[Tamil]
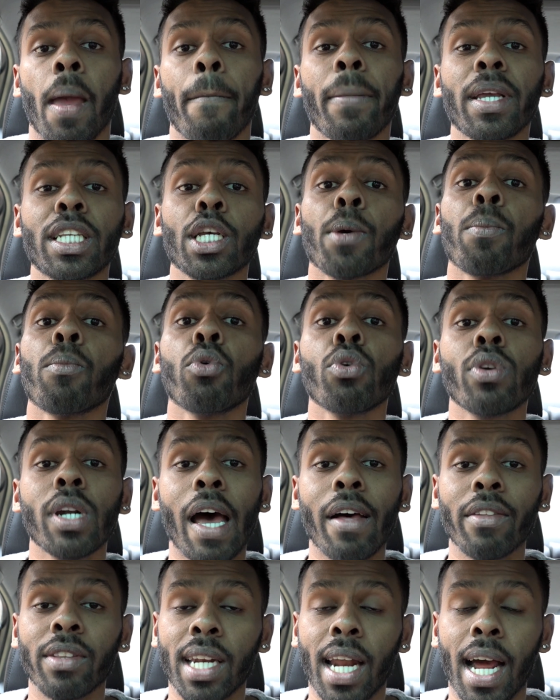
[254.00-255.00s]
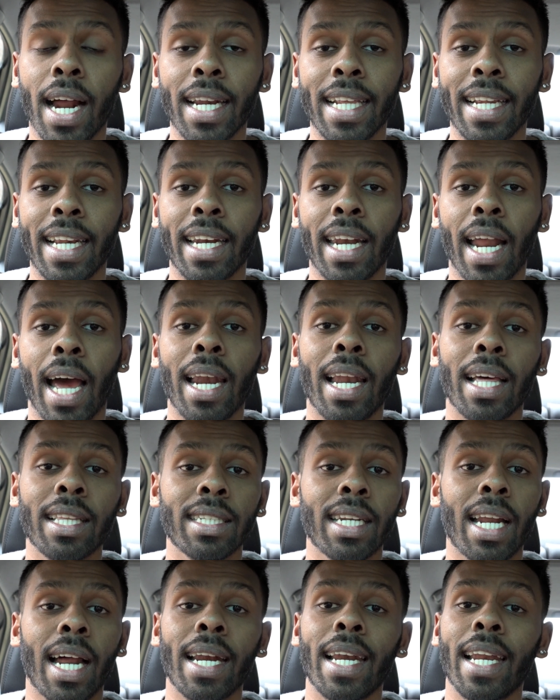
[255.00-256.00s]
மிச்சம் மூன்றாவது நாள் இல்லை
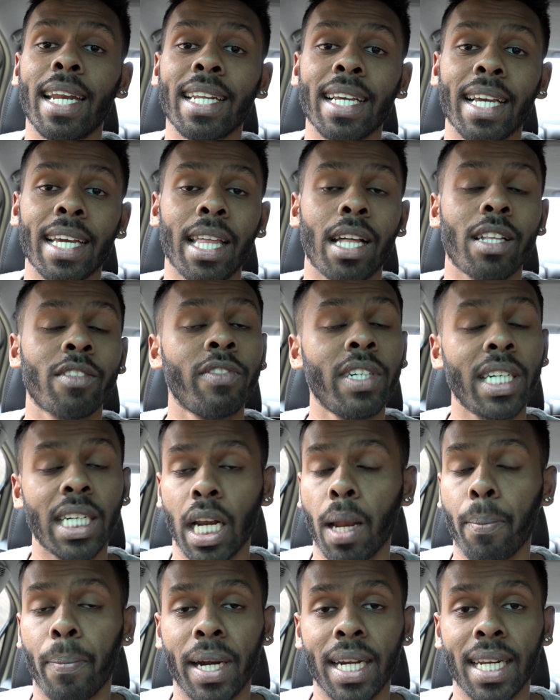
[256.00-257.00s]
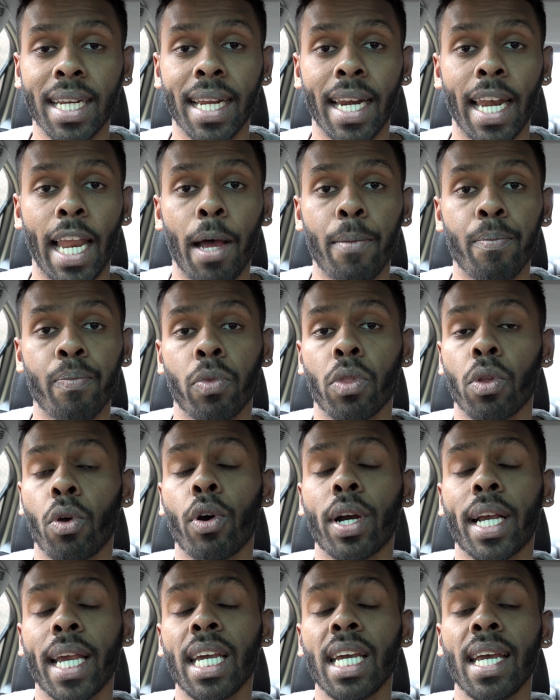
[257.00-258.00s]
நாலாவது நாளில் நீங்கள் ஏதாவது வீட்டில் பண்ணிக்கலாம்
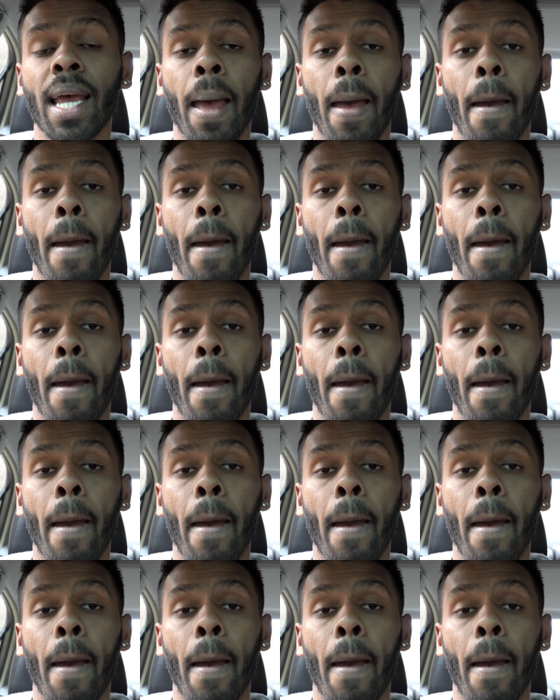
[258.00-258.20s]
ஓகே